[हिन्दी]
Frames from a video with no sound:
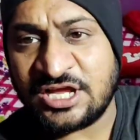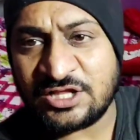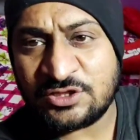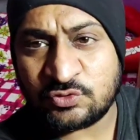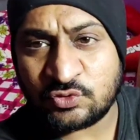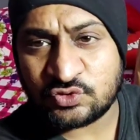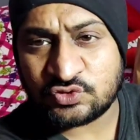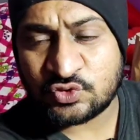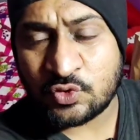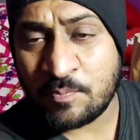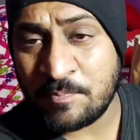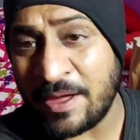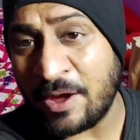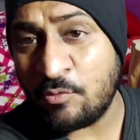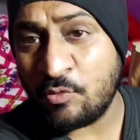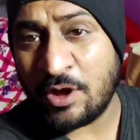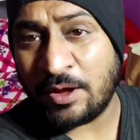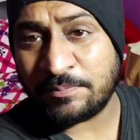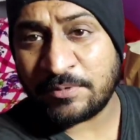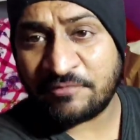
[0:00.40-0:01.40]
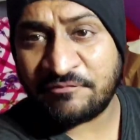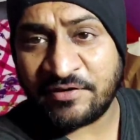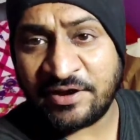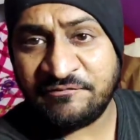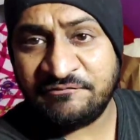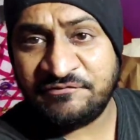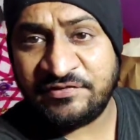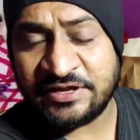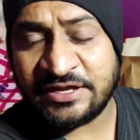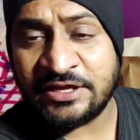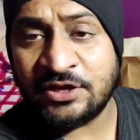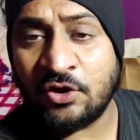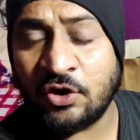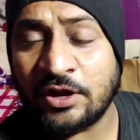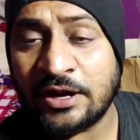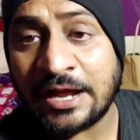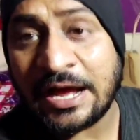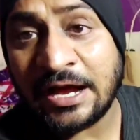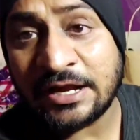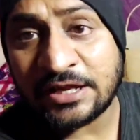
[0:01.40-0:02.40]
श्रीकाल दोस्तों मैं हूं आपका फ्रेंड विकी
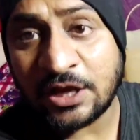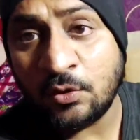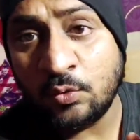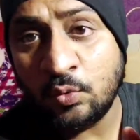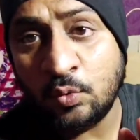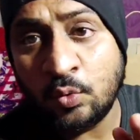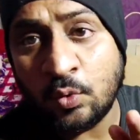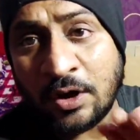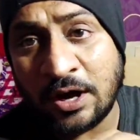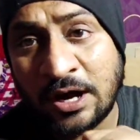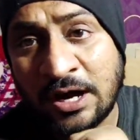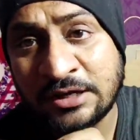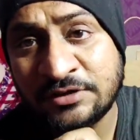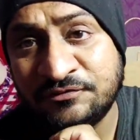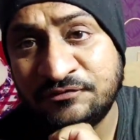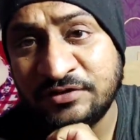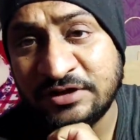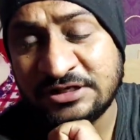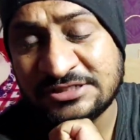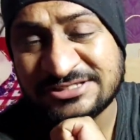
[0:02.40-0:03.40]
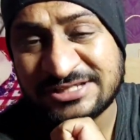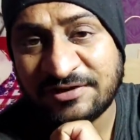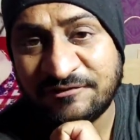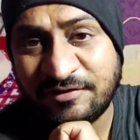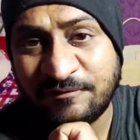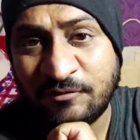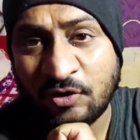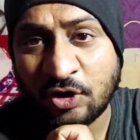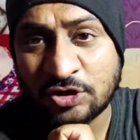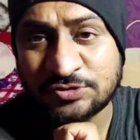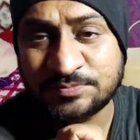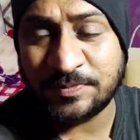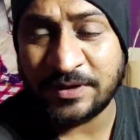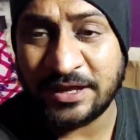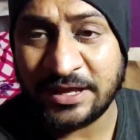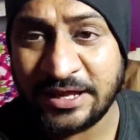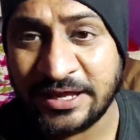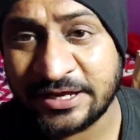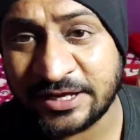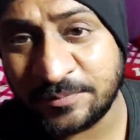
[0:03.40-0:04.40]
और आ गया हूं आज विकी साइबर ब्लॉग्स
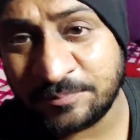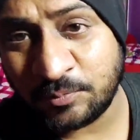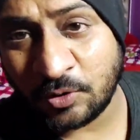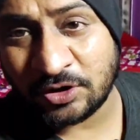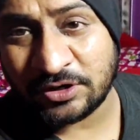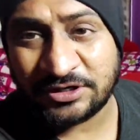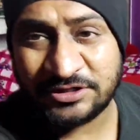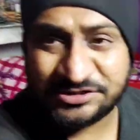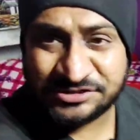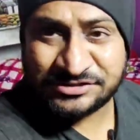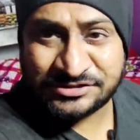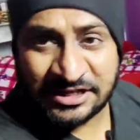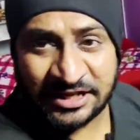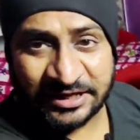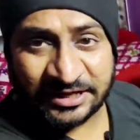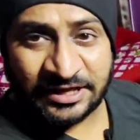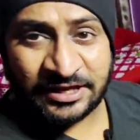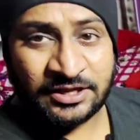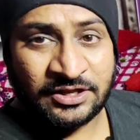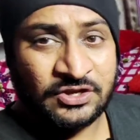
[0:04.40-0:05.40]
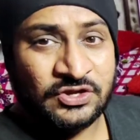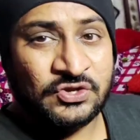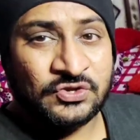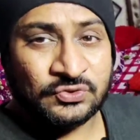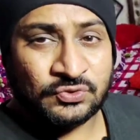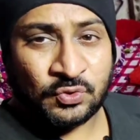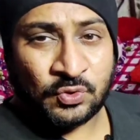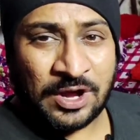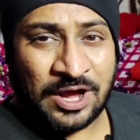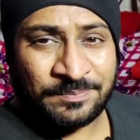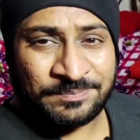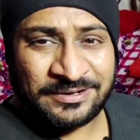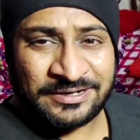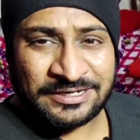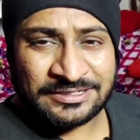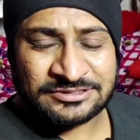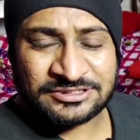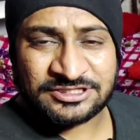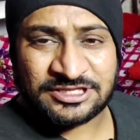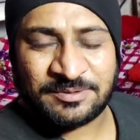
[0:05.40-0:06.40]
पे एक इंपॉर्टेंट चीज़ लेके तो
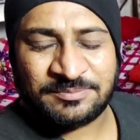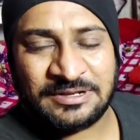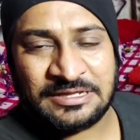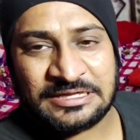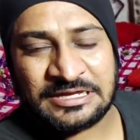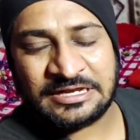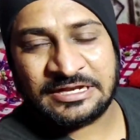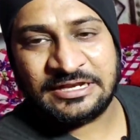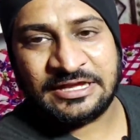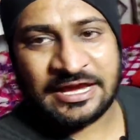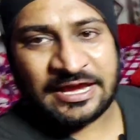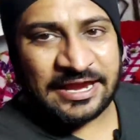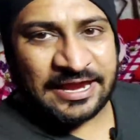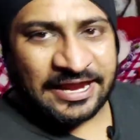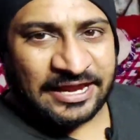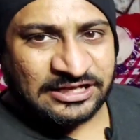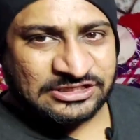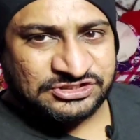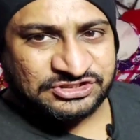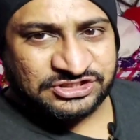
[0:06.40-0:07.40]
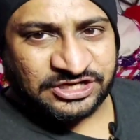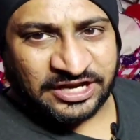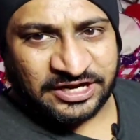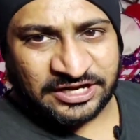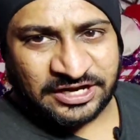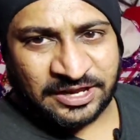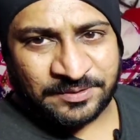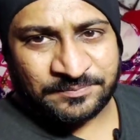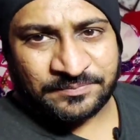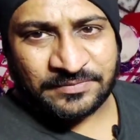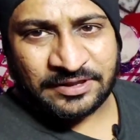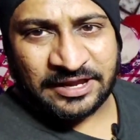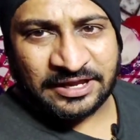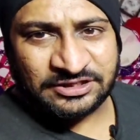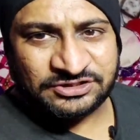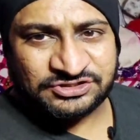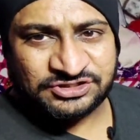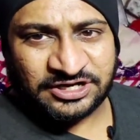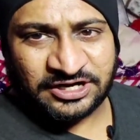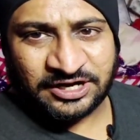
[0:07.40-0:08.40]
आपने जैसे थंबनेल देख लिया एच एन एम
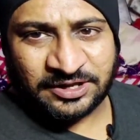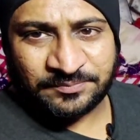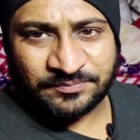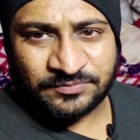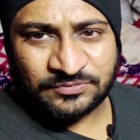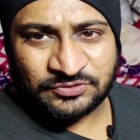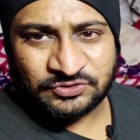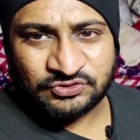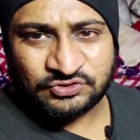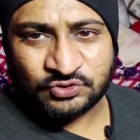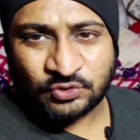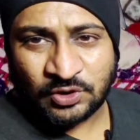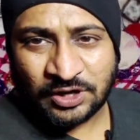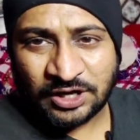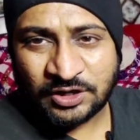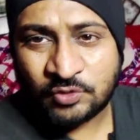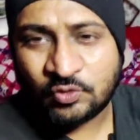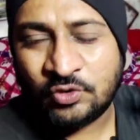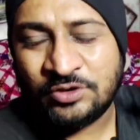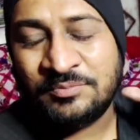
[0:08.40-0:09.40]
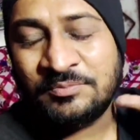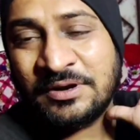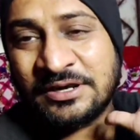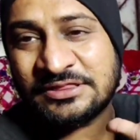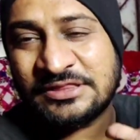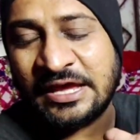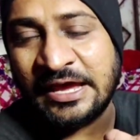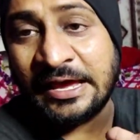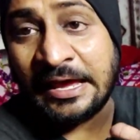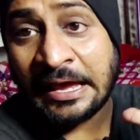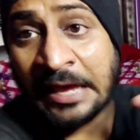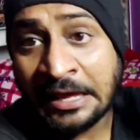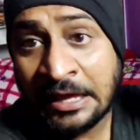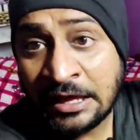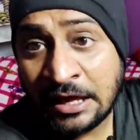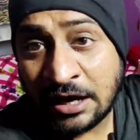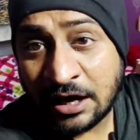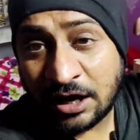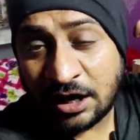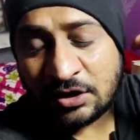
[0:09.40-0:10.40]
एच एन एम जो हर कोई मरता है
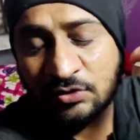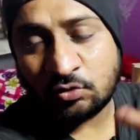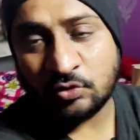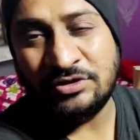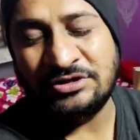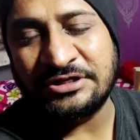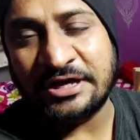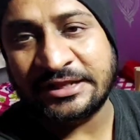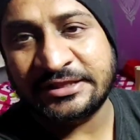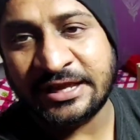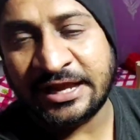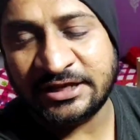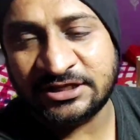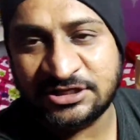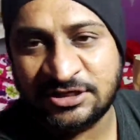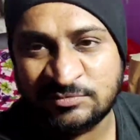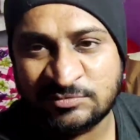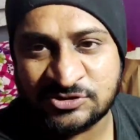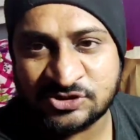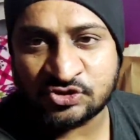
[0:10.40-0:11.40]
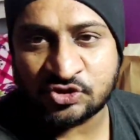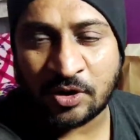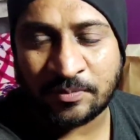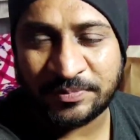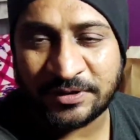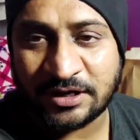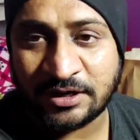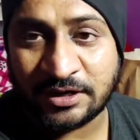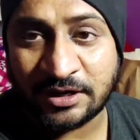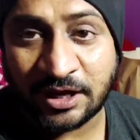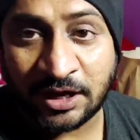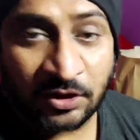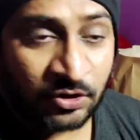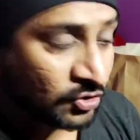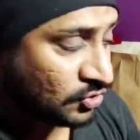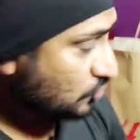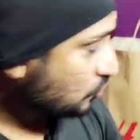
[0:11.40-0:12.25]
हर कोई चाहता है एच एन एम से शॉपिंग करना